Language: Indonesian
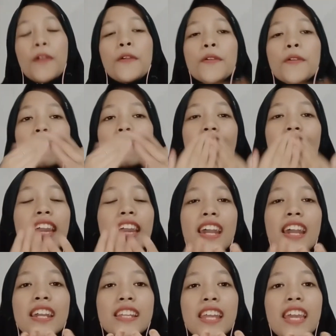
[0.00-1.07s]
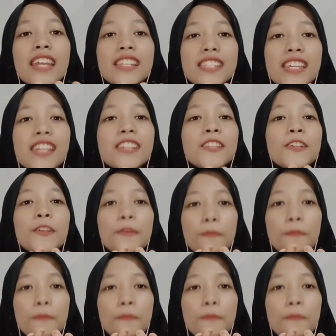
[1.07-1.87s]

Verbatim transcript: We are ready to